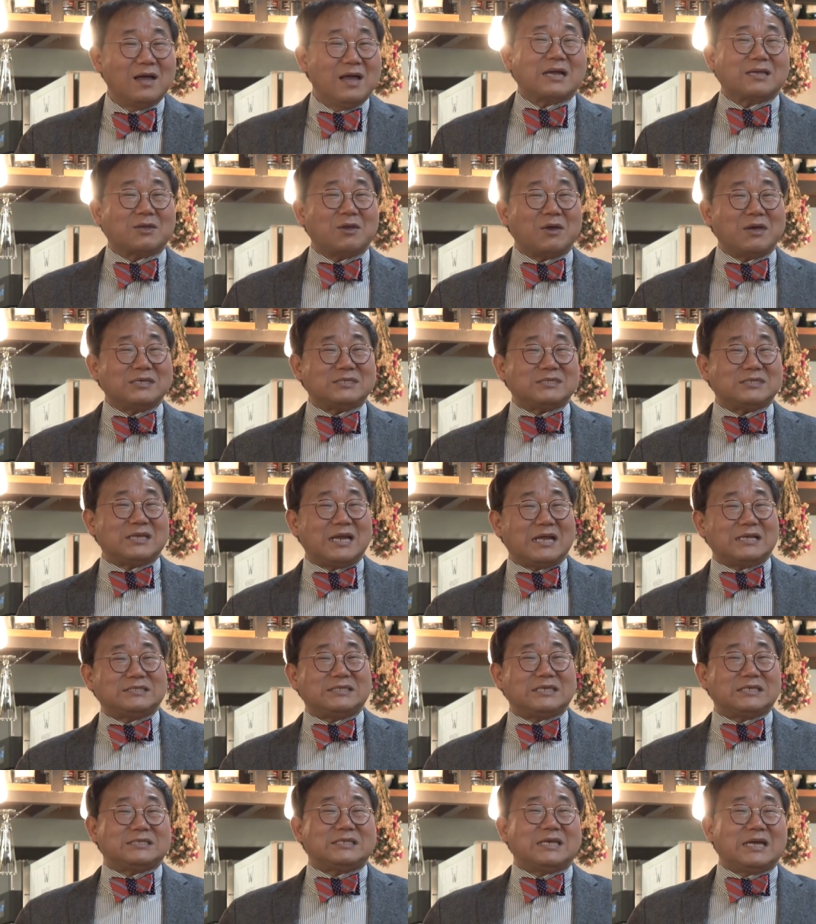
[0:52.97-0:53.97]
학교에서나
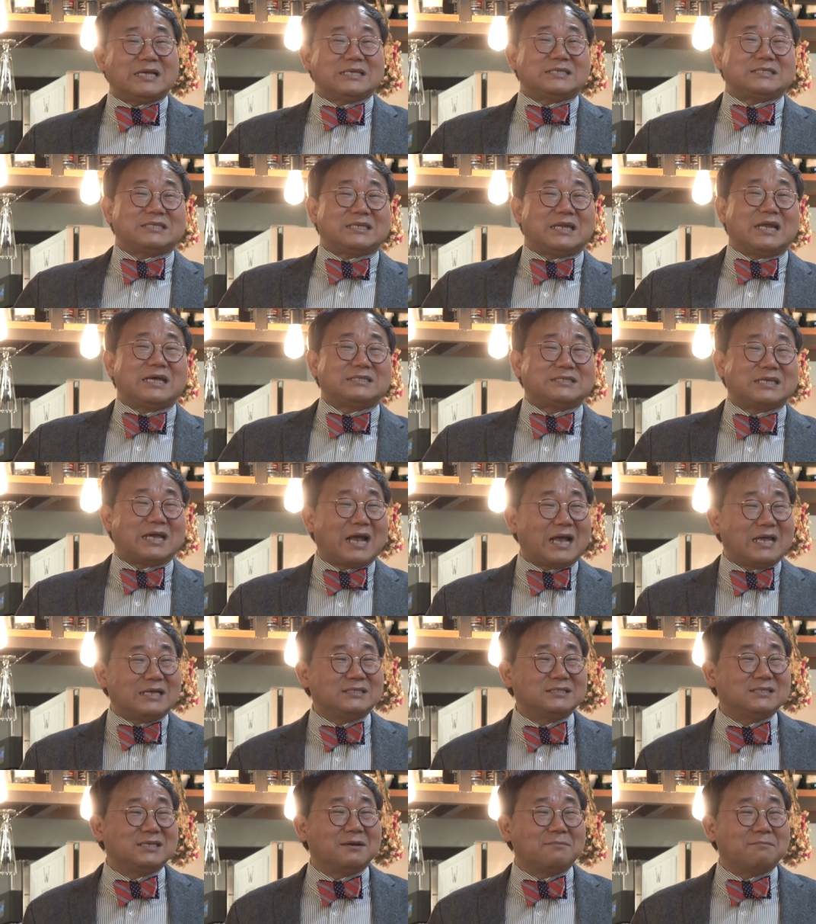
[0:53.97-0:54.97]
직장에서나 제가
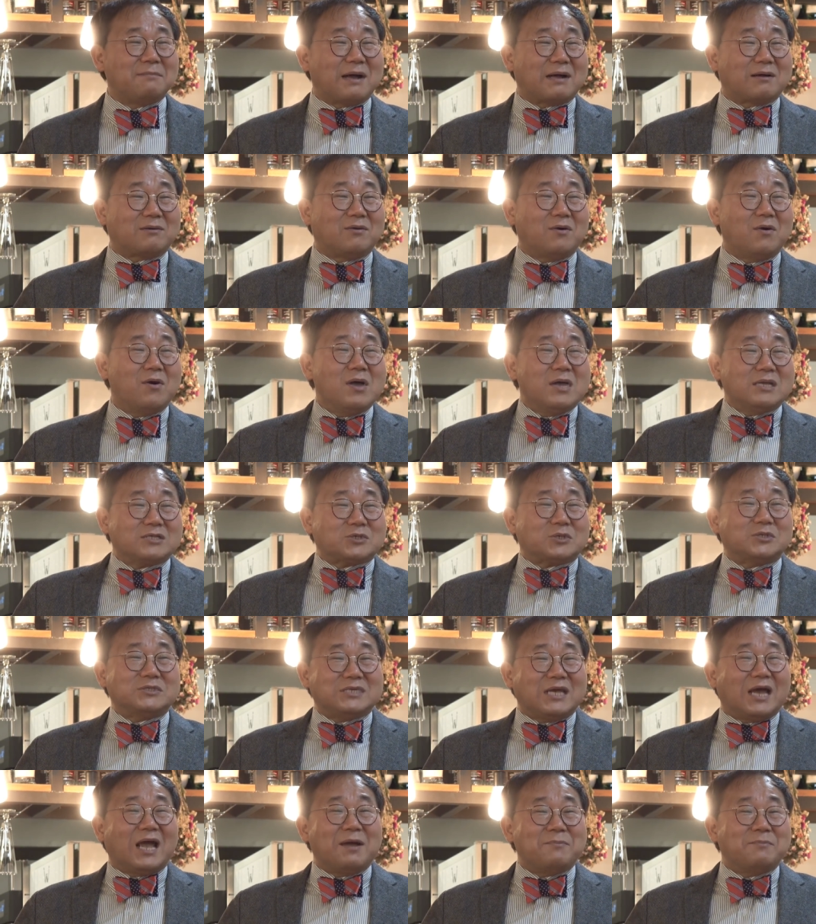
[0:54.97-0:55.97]
인정받고
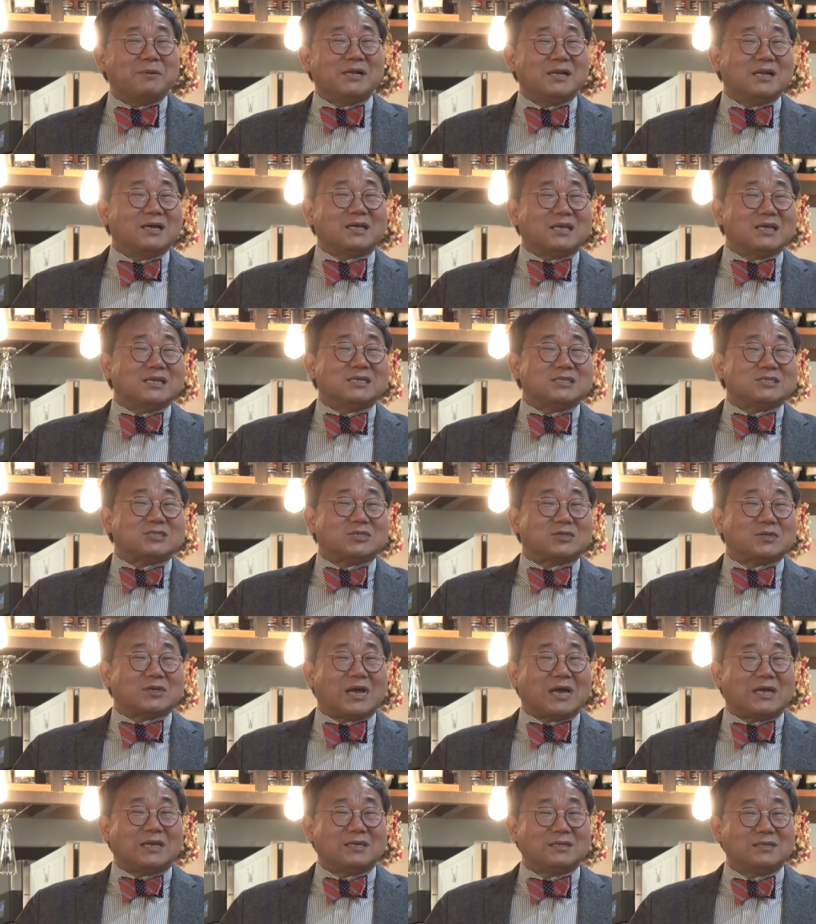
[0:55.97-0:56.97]
존재감을 느끼는
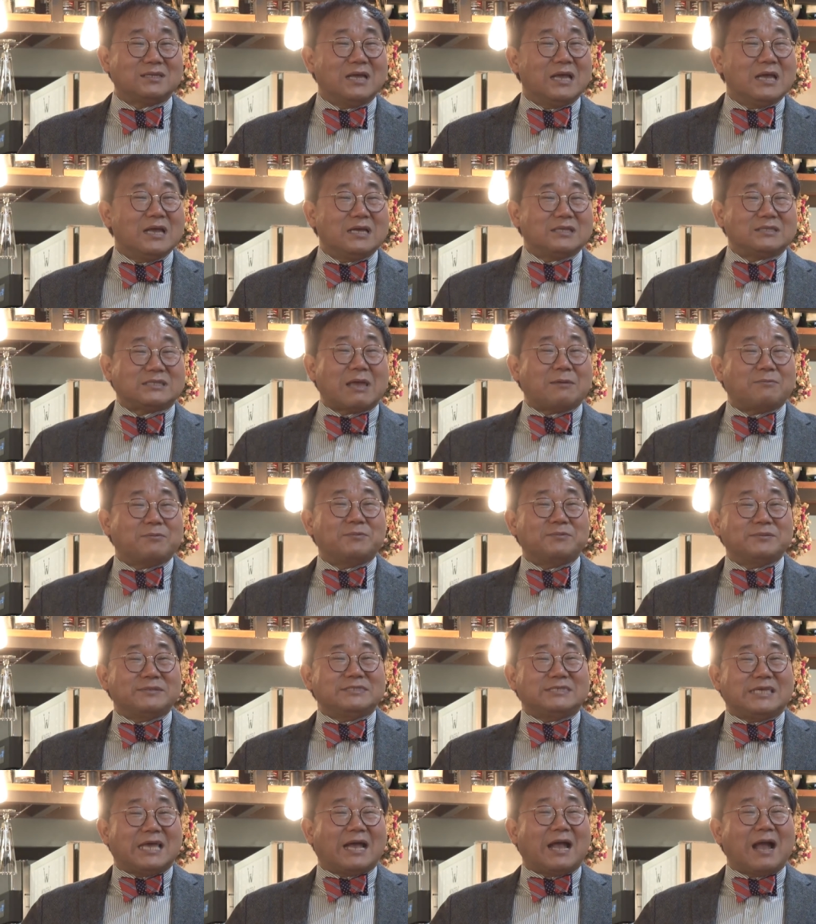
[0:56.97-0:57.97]
순간은
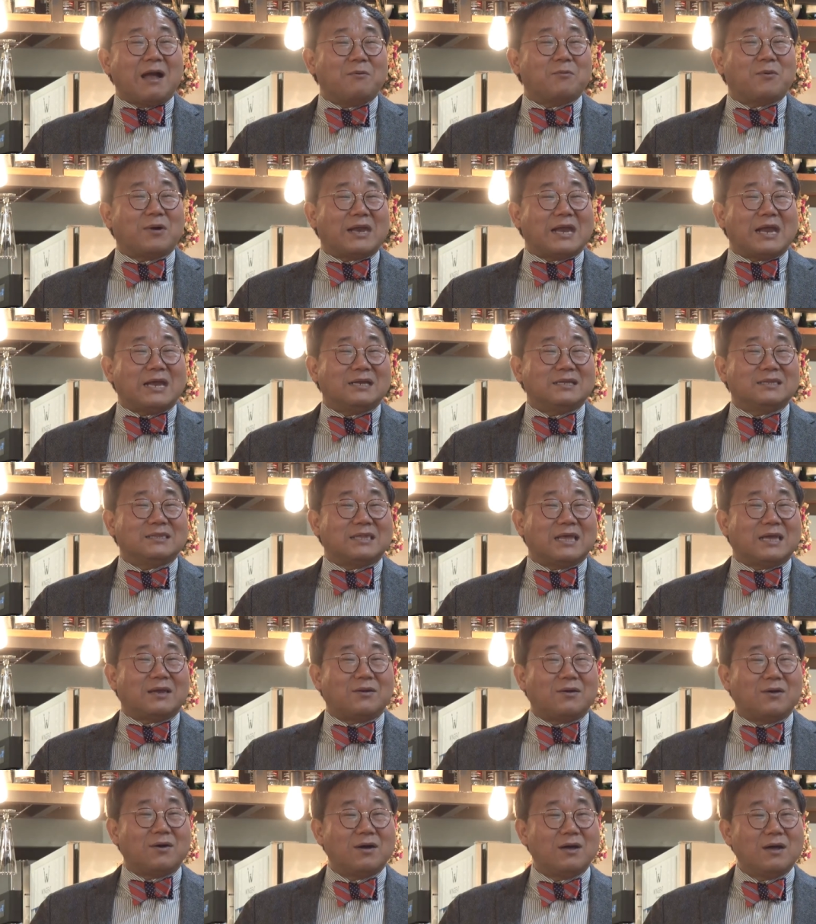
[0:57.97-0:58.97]
대부분 제가 원하는
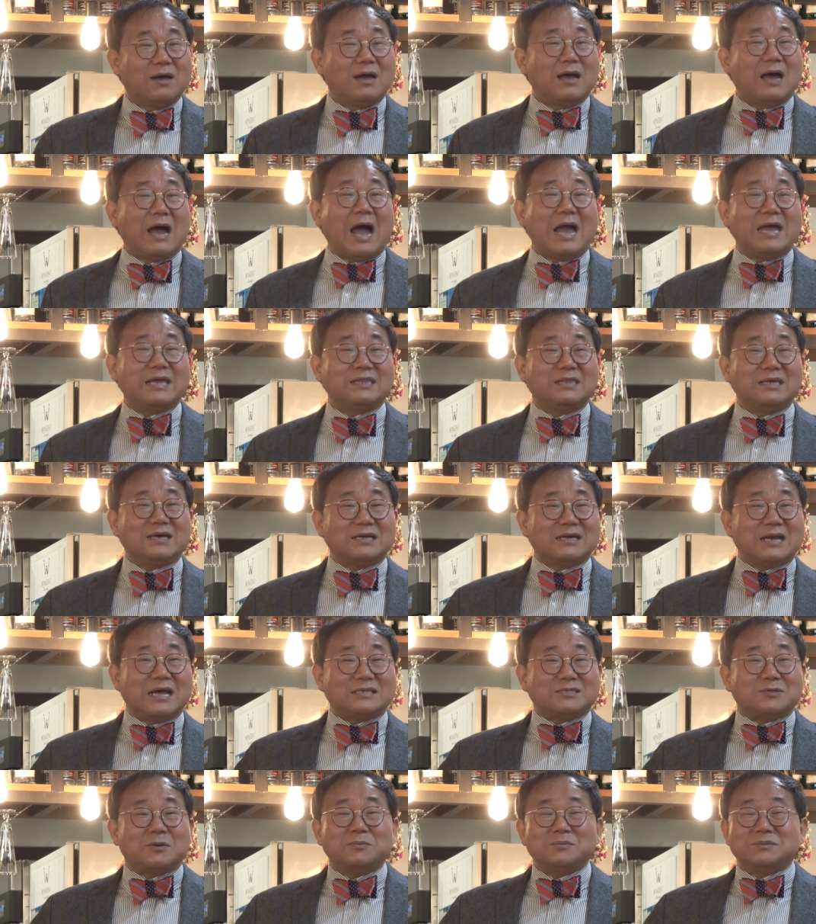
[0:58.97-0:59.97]
대로
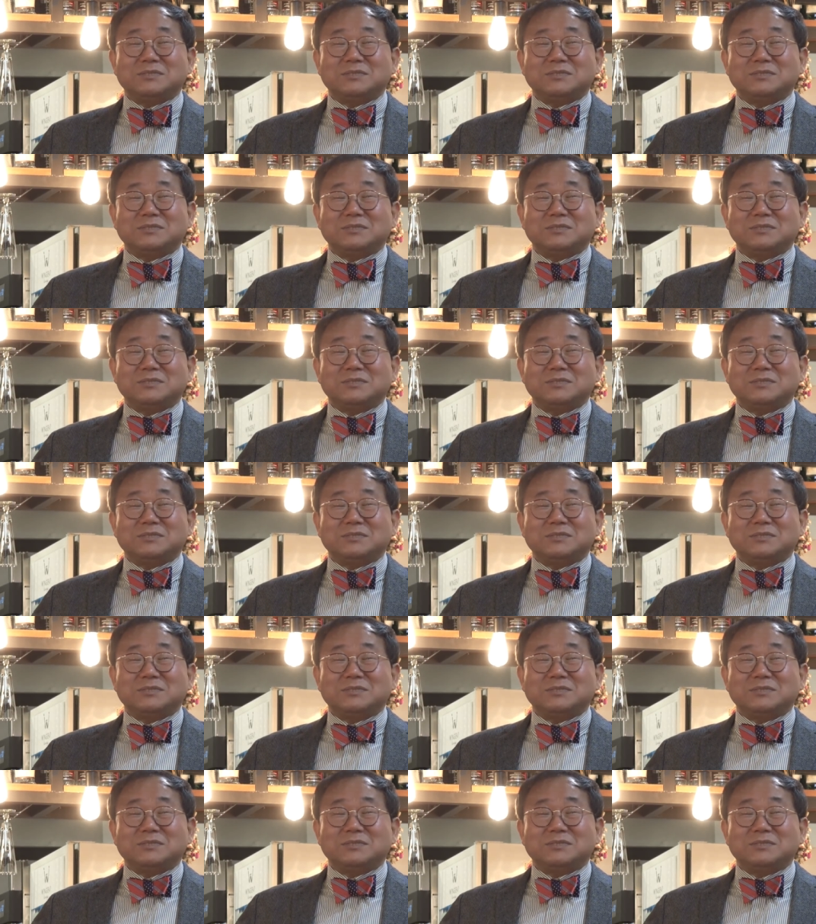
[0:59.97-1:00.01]
아이디어나